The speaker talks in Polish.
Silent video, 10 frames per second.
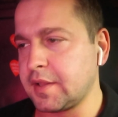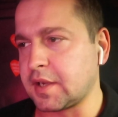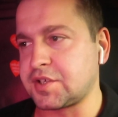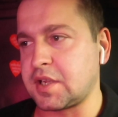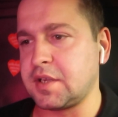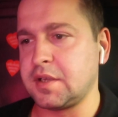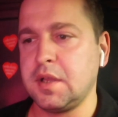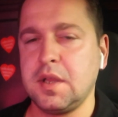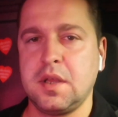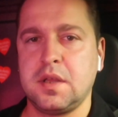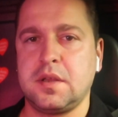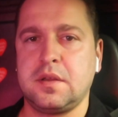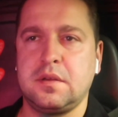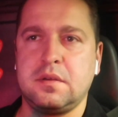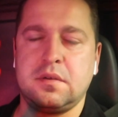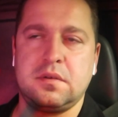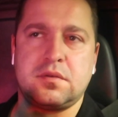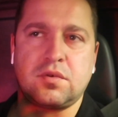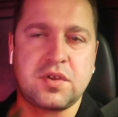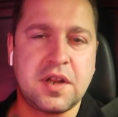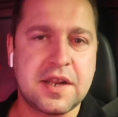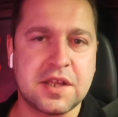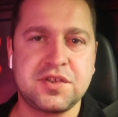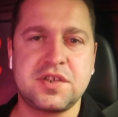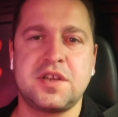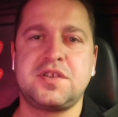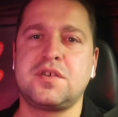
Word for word: Także to tyle na dzisiaj.